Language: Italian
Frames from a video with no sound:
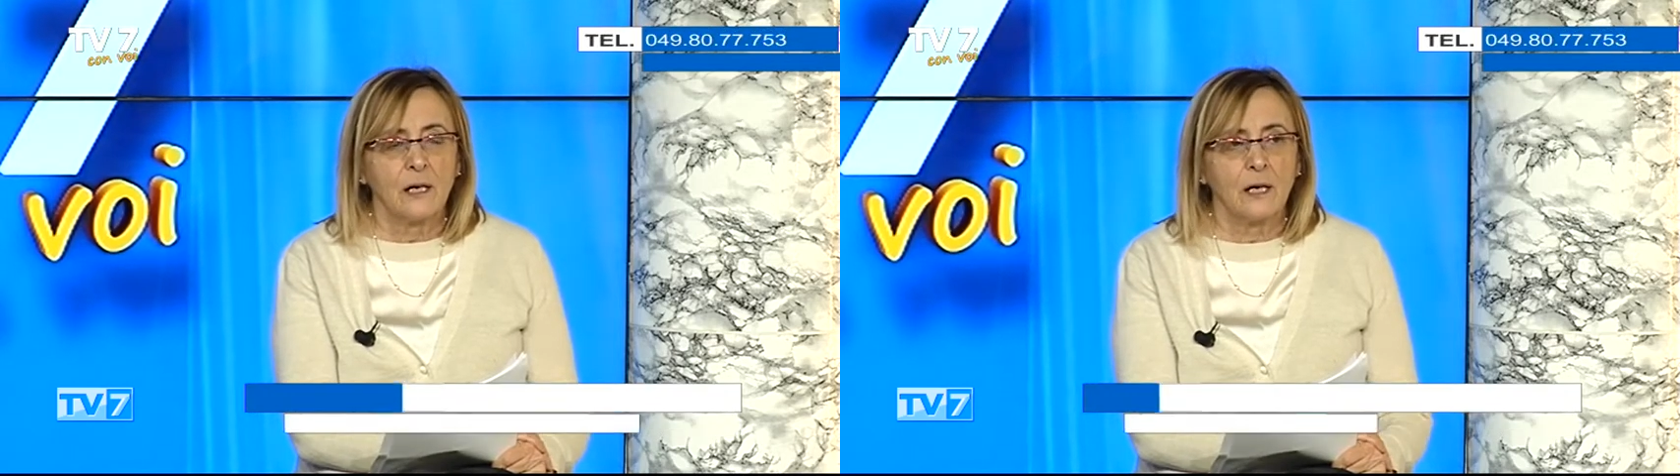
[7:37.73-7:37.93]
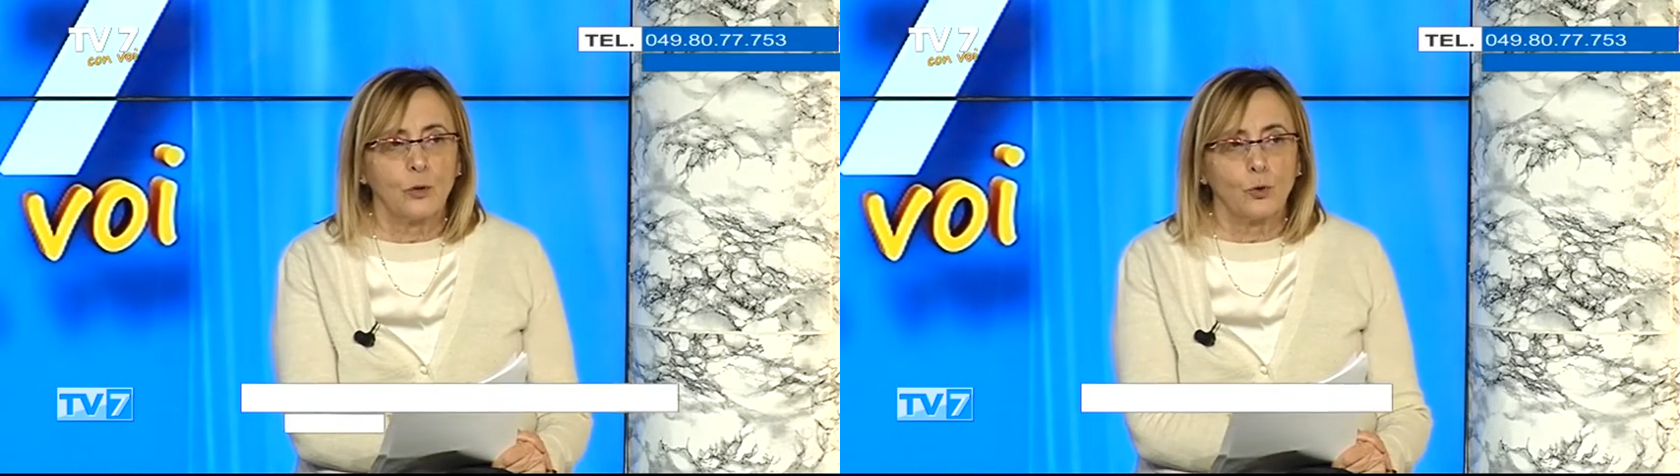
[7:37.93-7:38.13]

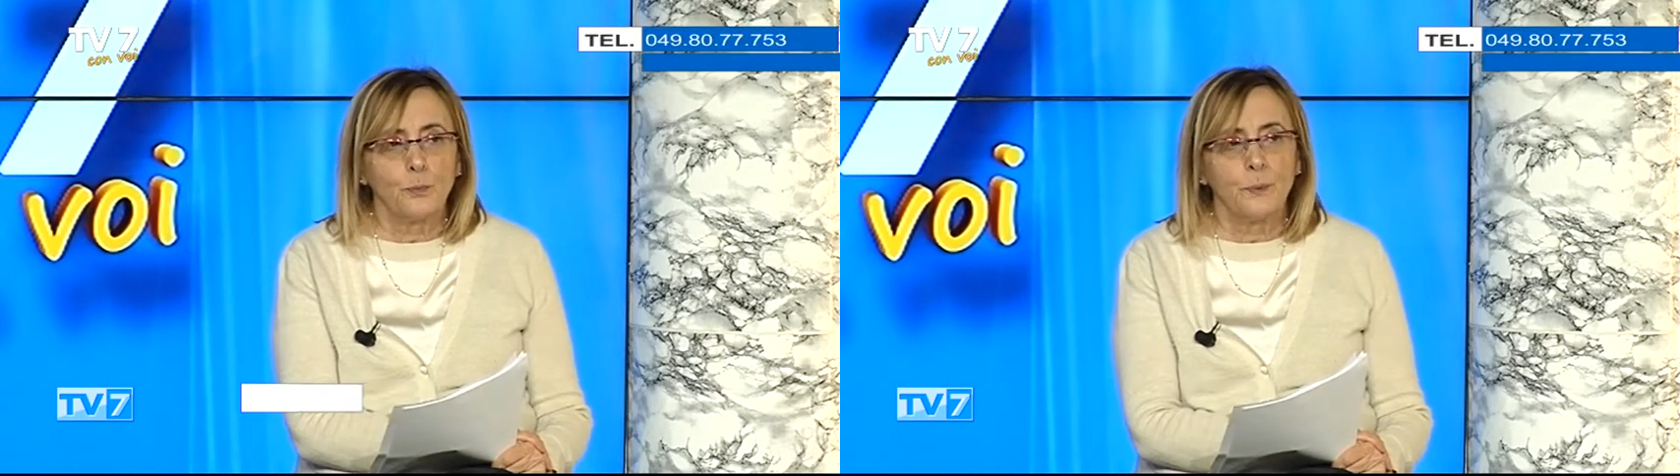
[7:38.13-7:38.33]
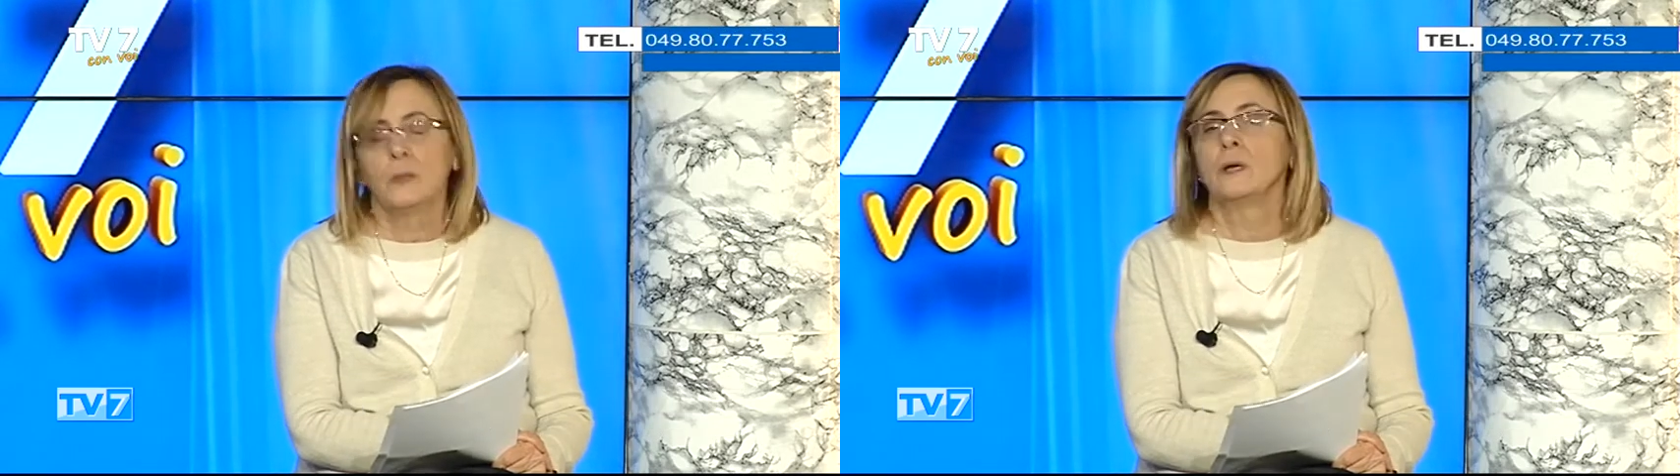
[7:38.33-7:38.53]
eh, a
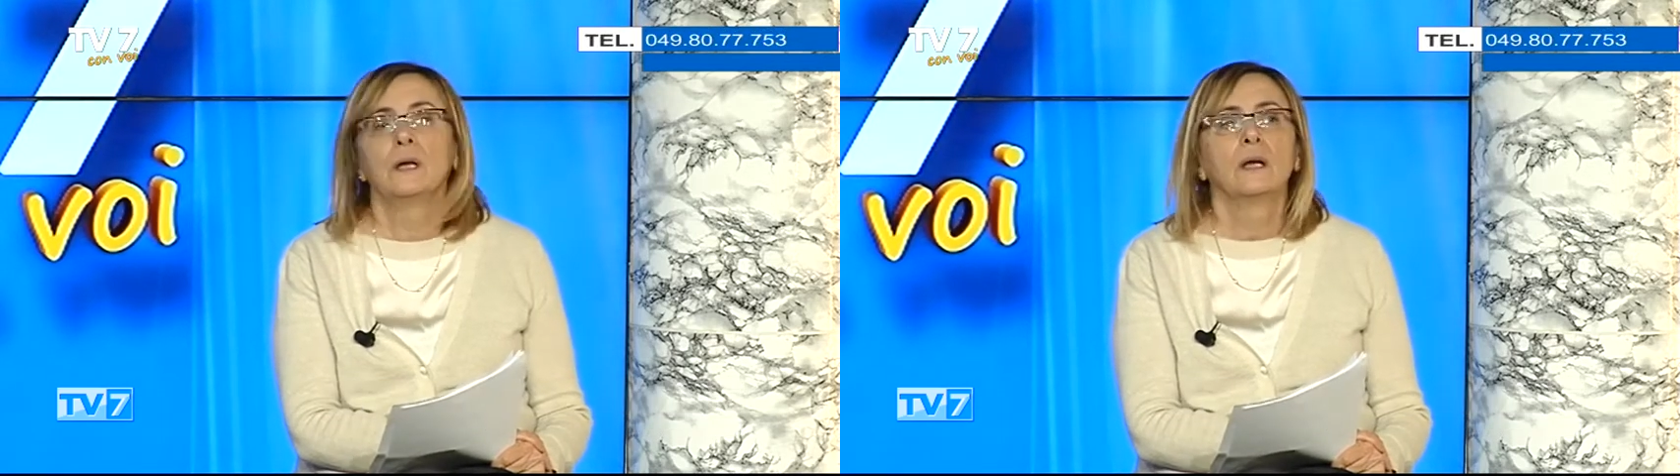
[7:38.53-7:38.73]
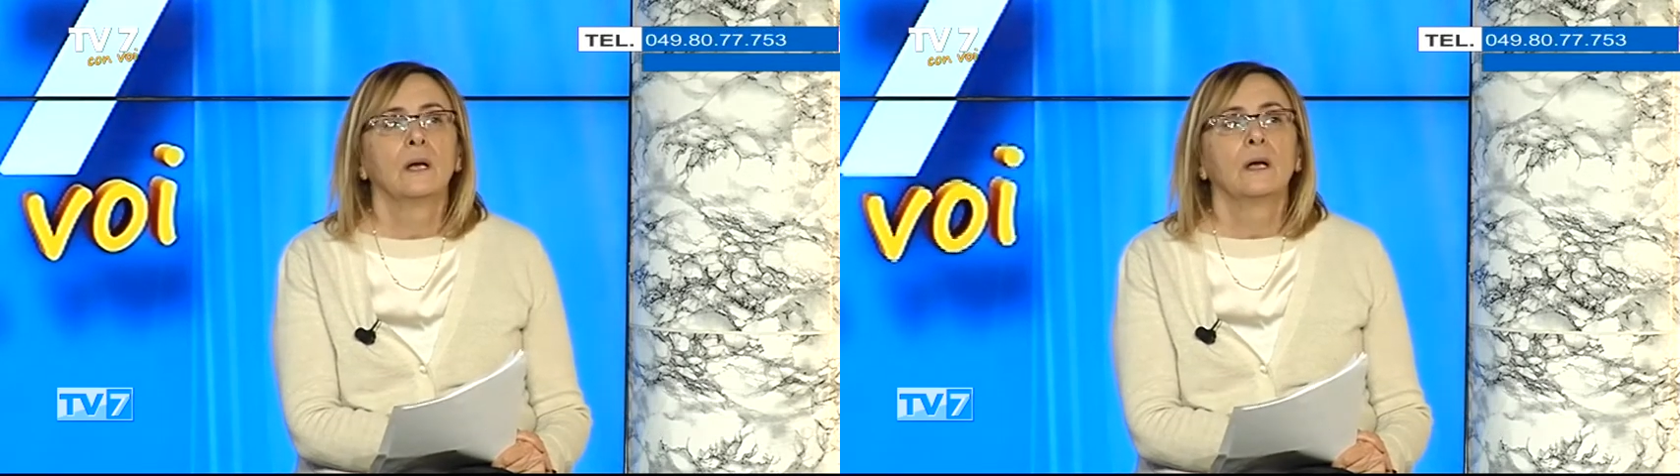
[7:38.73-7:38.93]

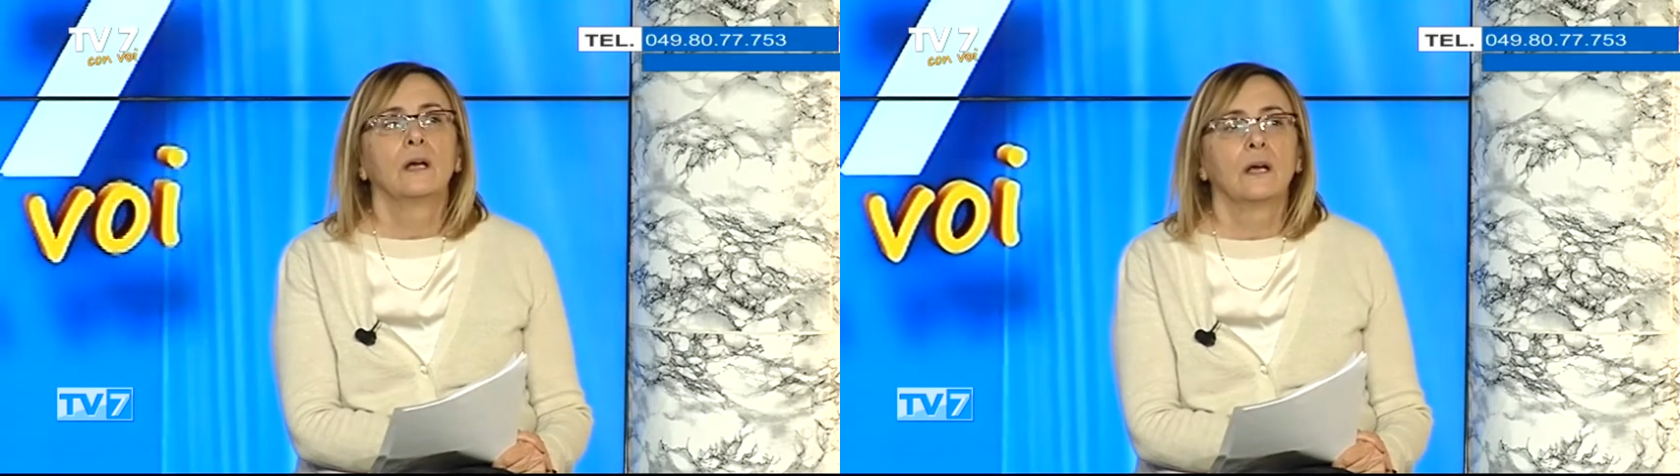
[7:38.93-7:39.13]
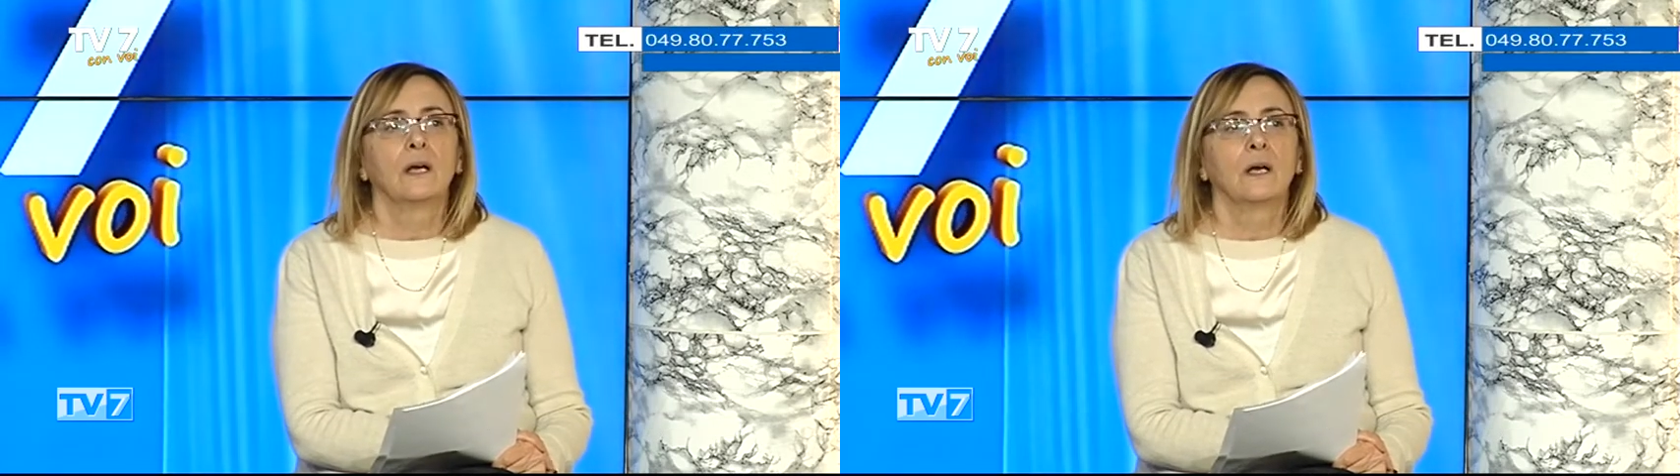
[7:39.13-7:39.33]
gruppi
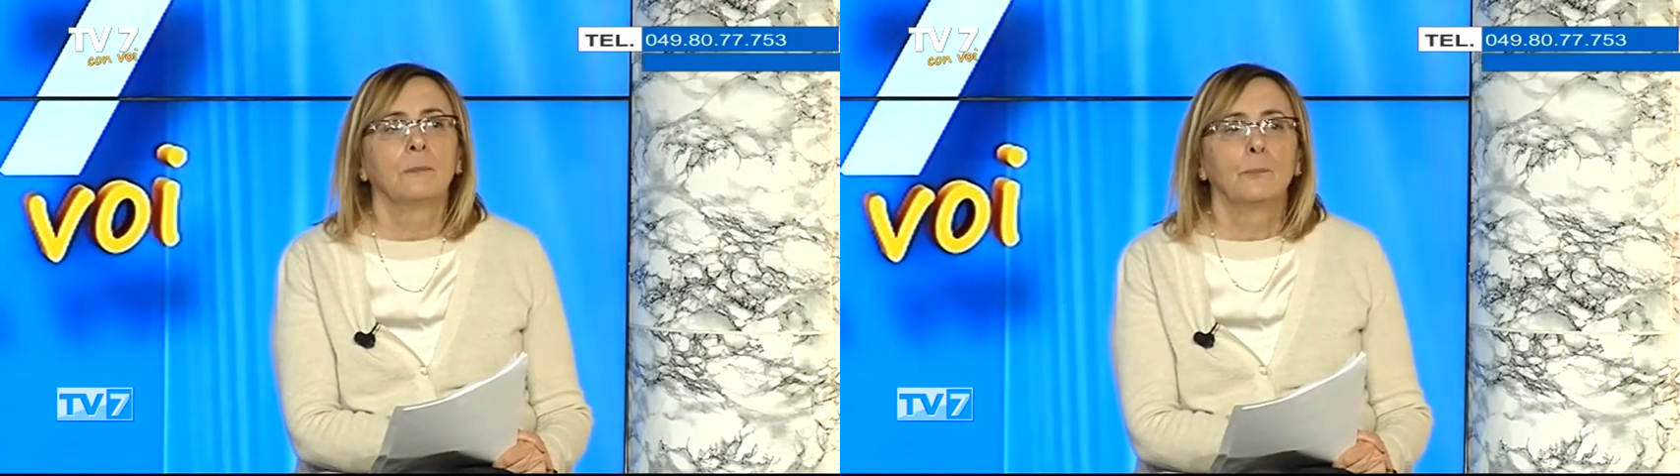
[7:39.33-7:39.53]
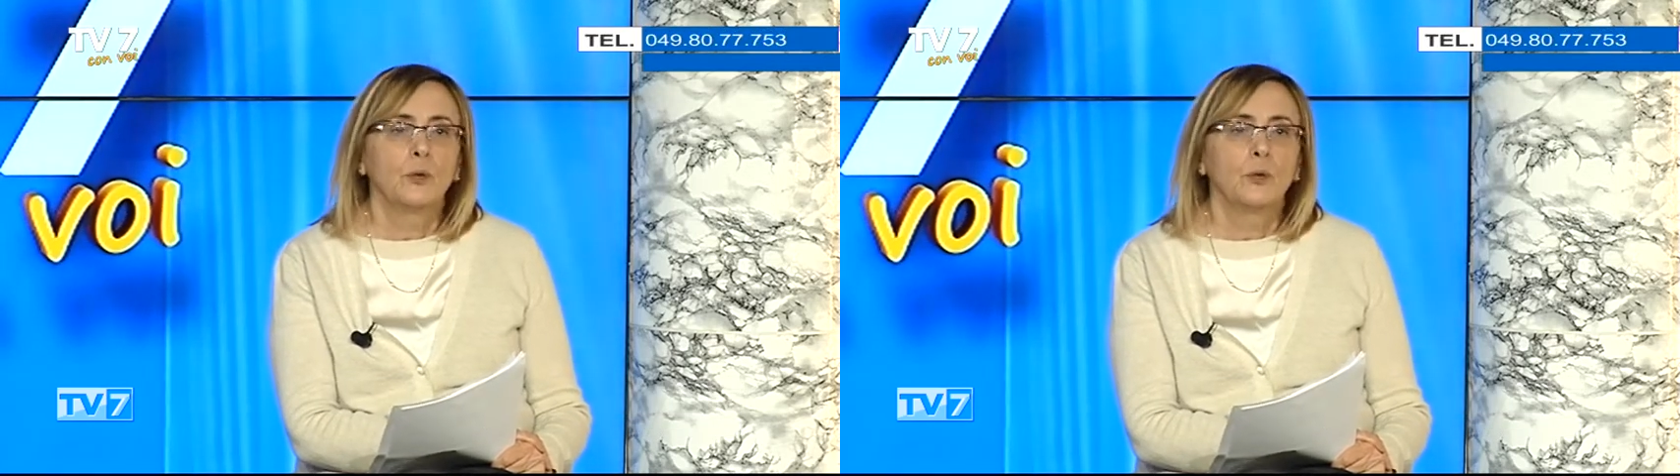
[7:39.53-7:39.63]
eh,